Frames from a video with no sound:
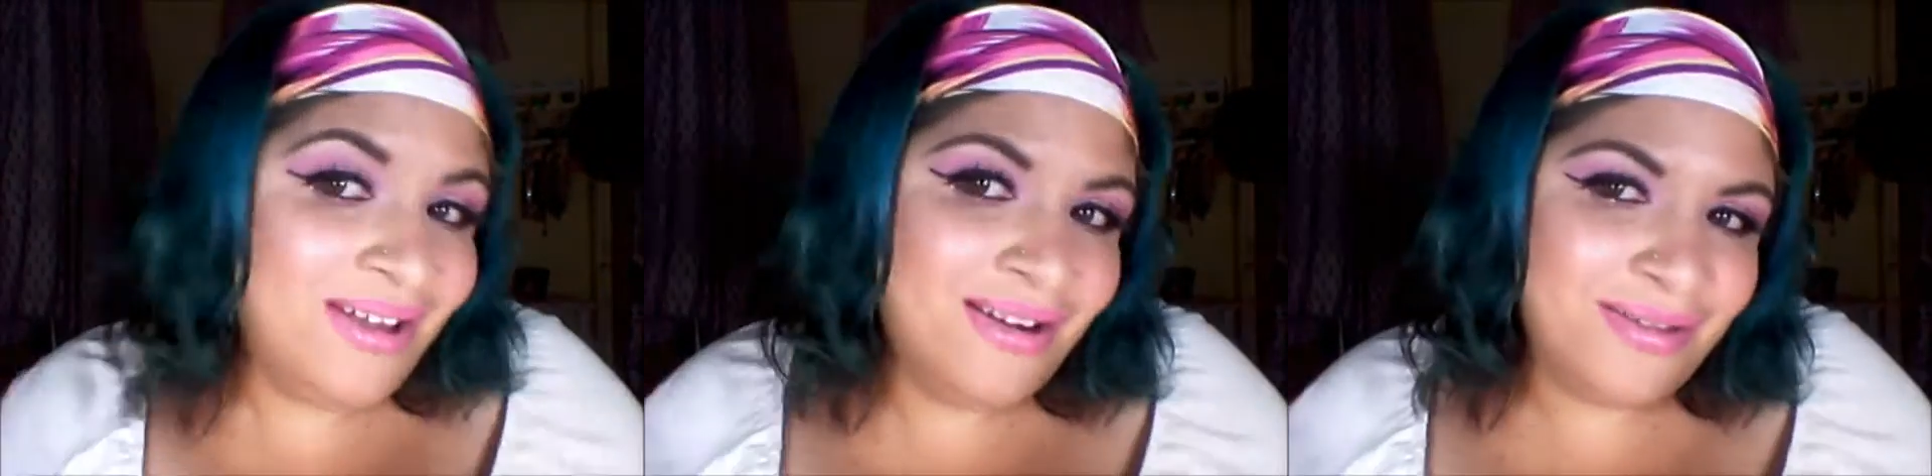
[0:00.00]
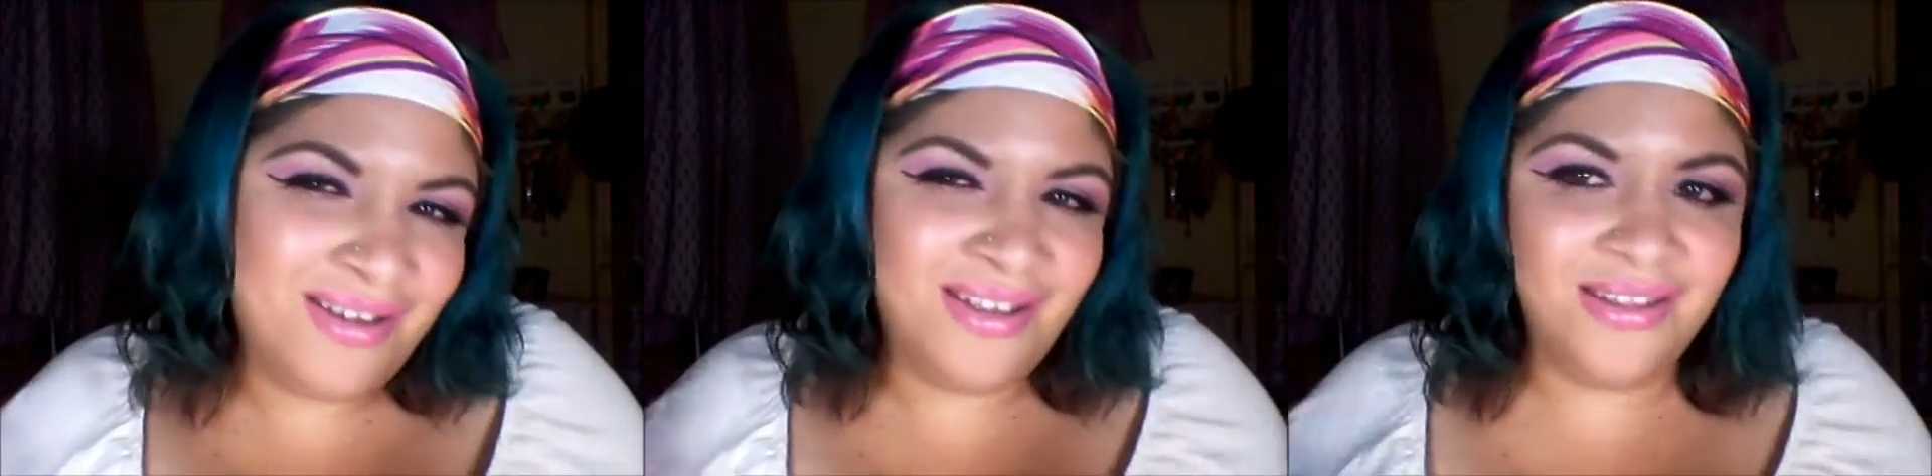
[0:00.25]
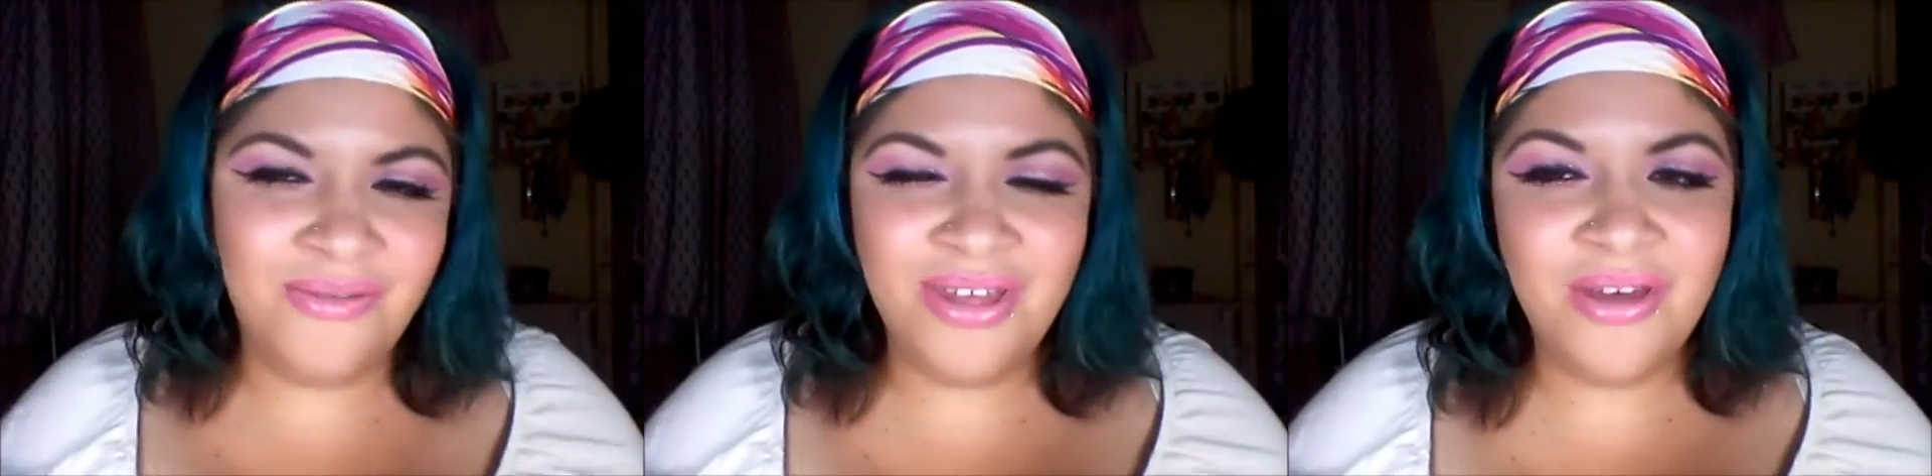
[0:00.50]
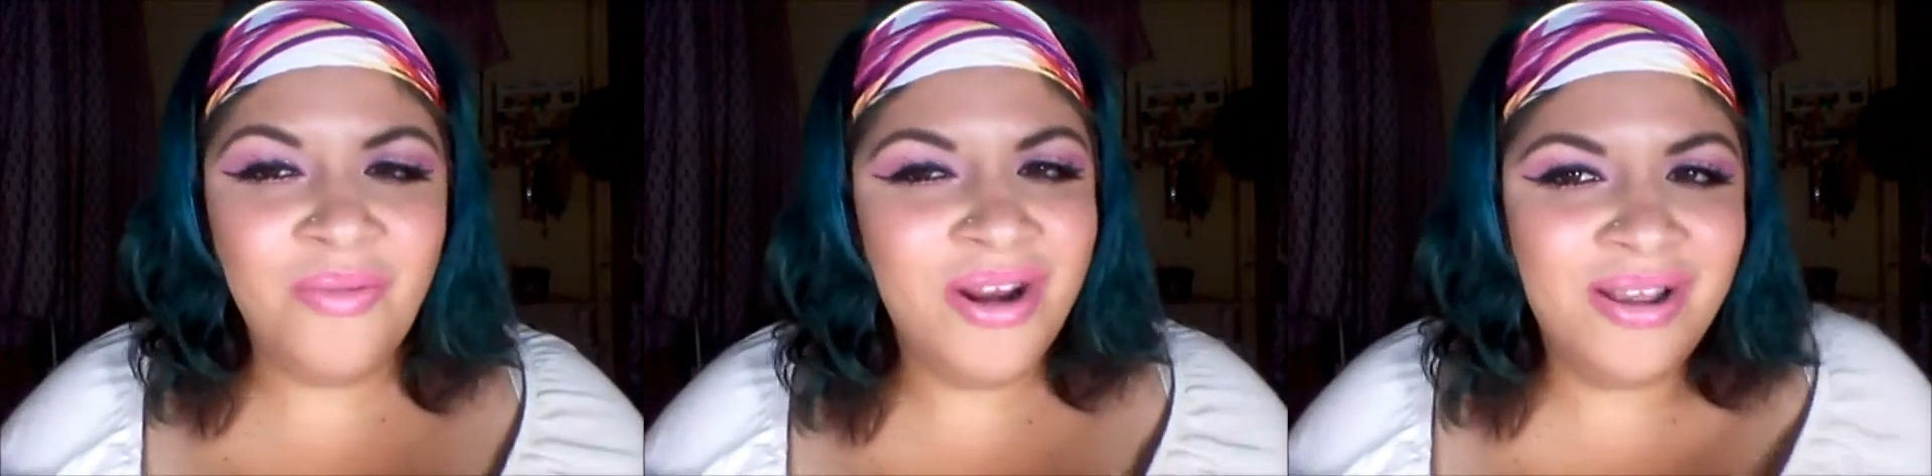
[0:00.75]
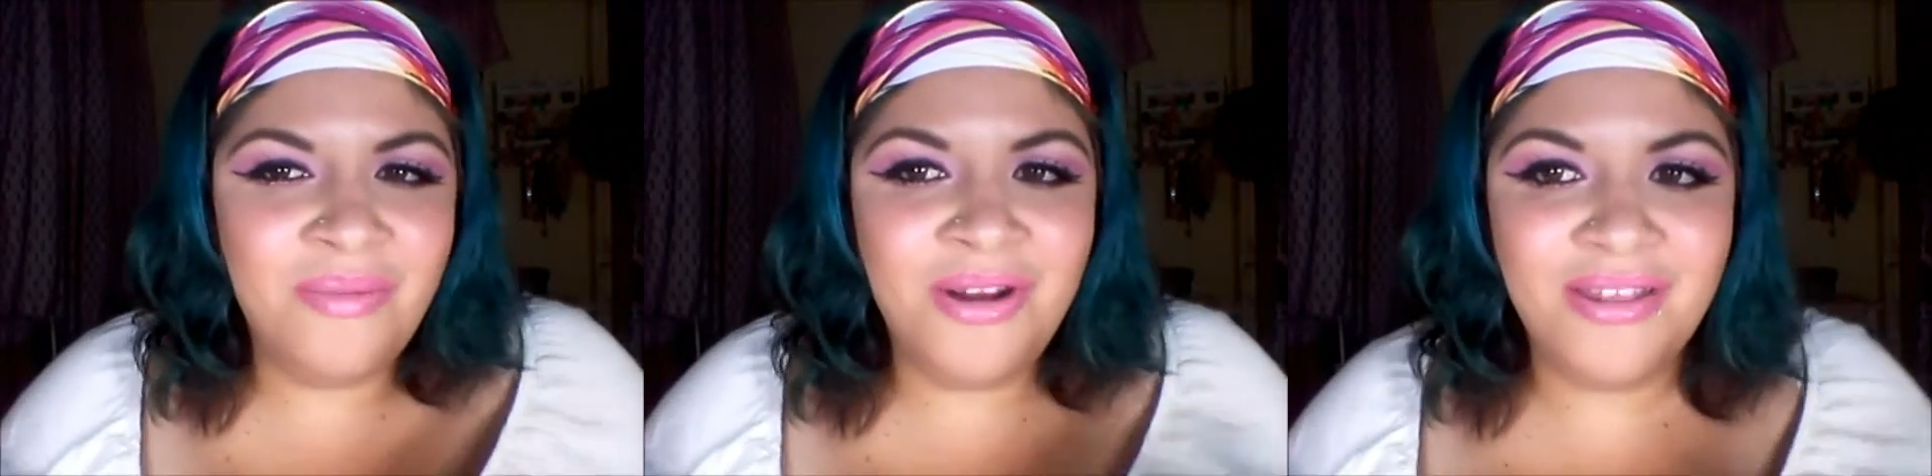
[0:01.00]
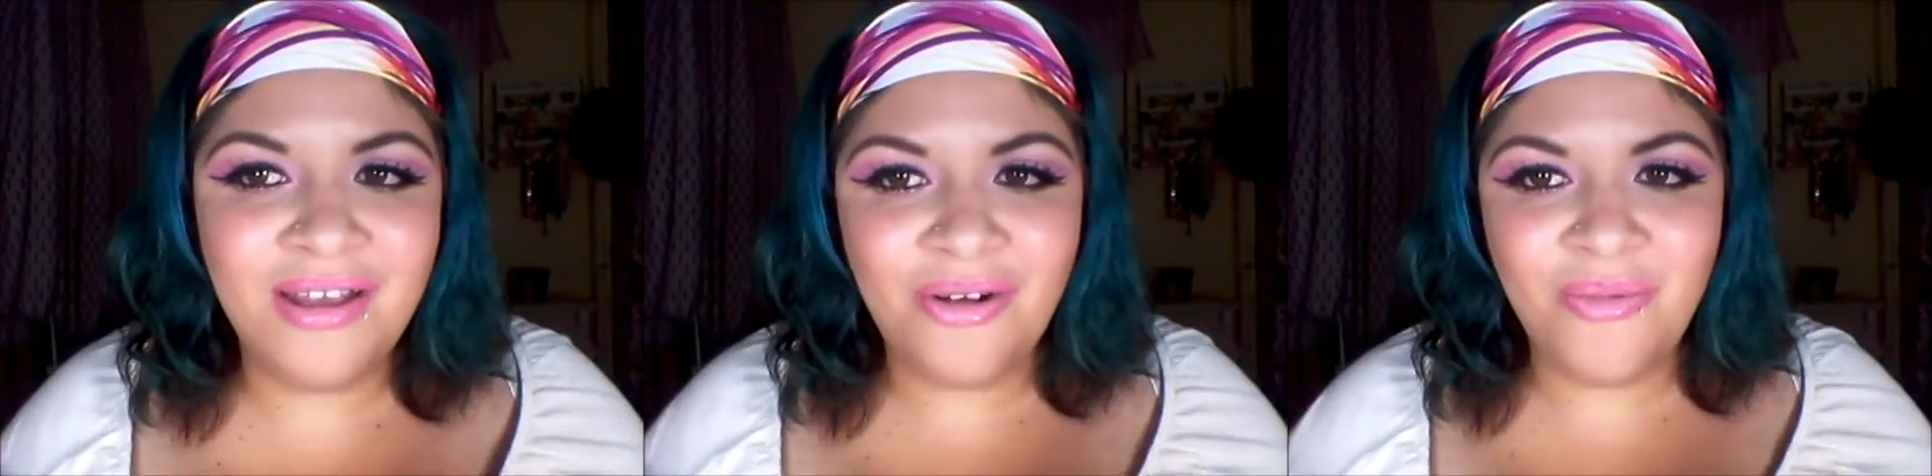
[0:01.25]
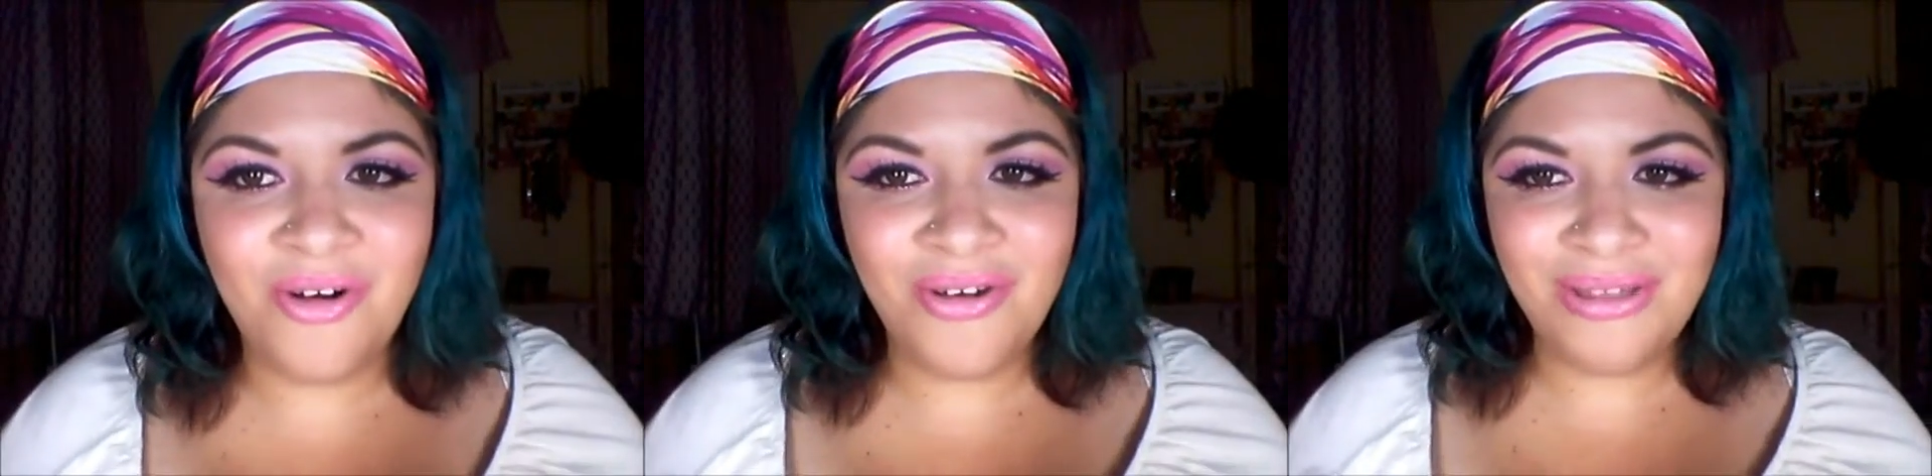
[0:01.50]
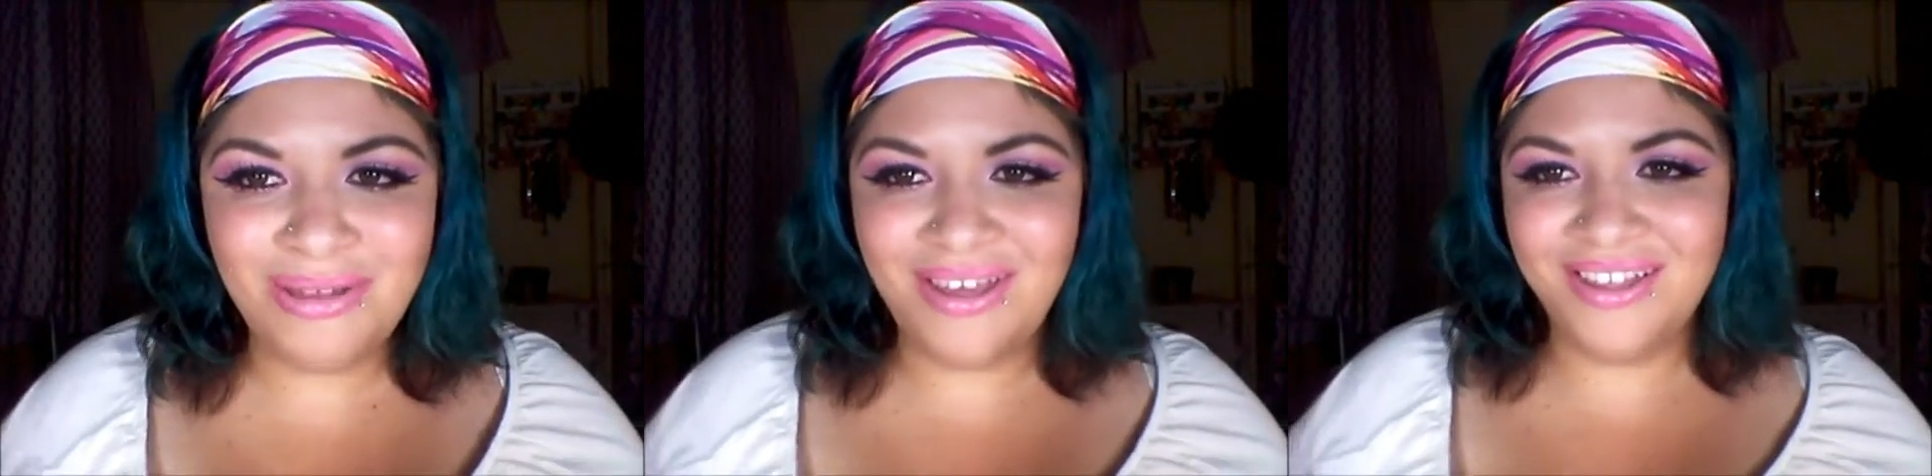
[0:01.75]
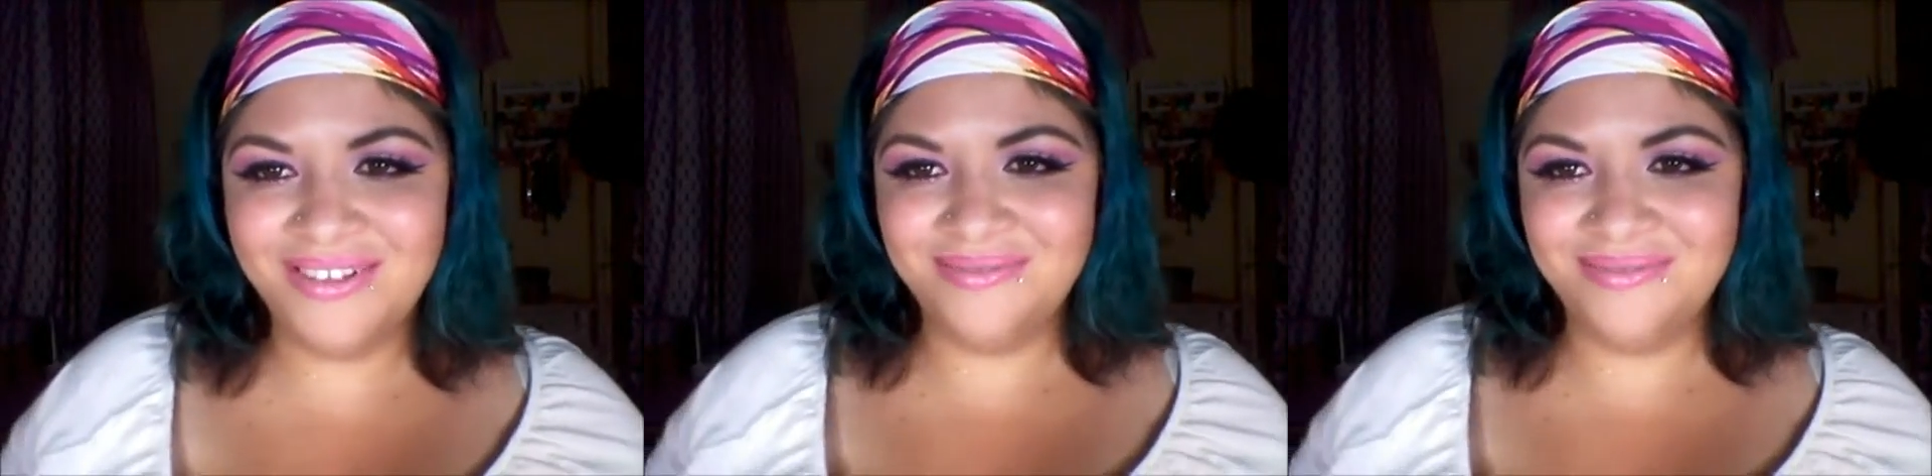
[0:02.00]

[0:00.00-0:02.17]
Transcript: en el siguiente video para que aprendas cómo lo hice.